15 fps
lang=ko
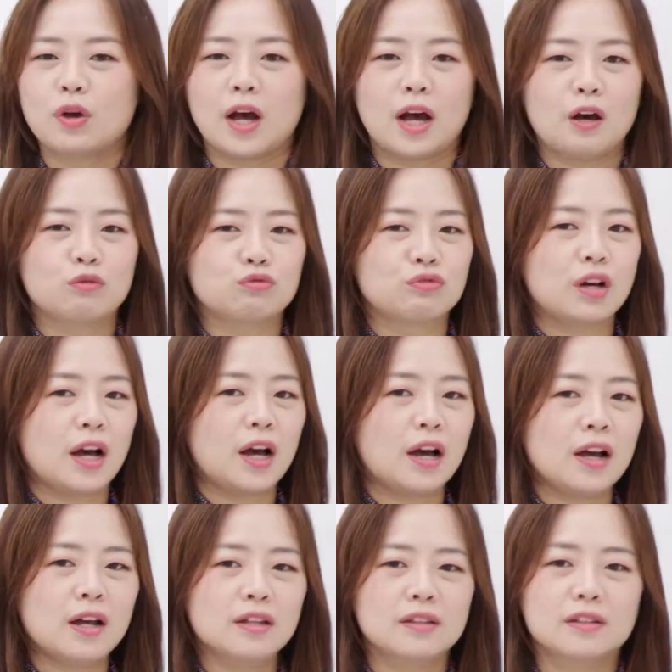
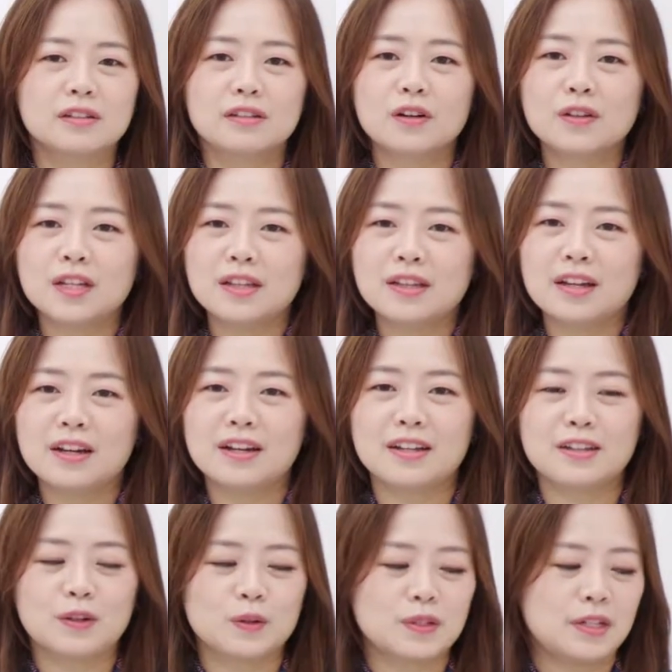좌우가
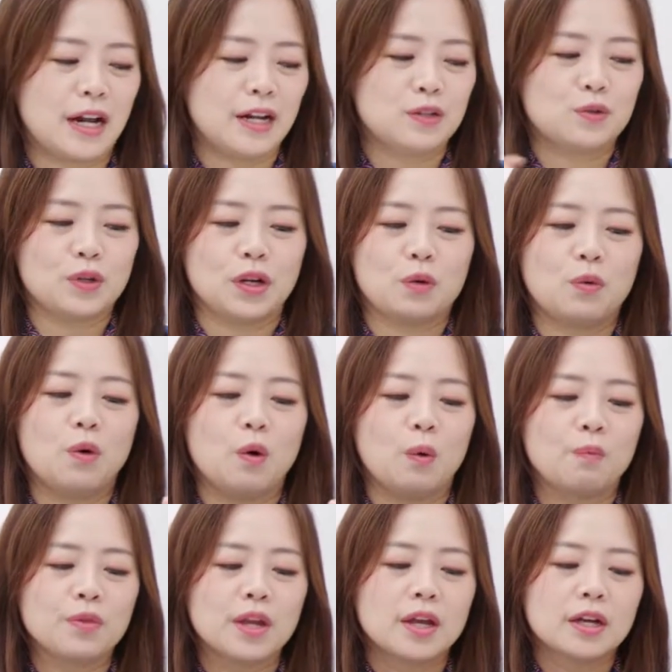늘어난다라는 것을 알 수
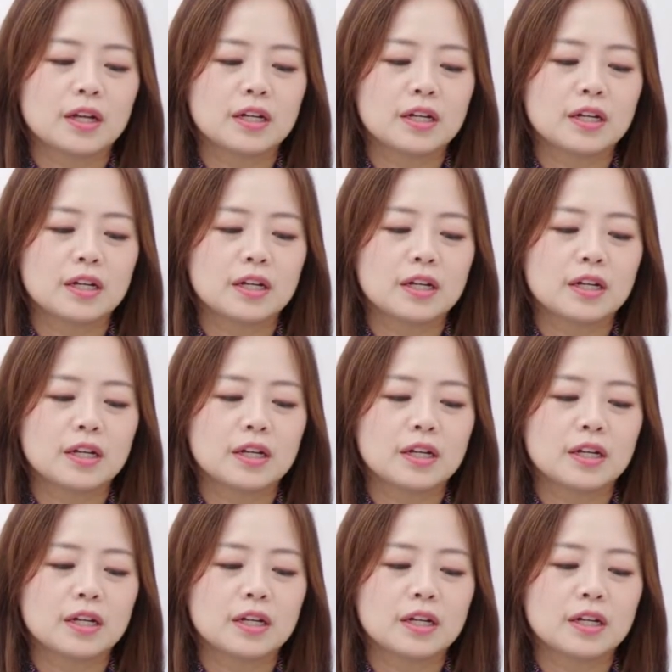있고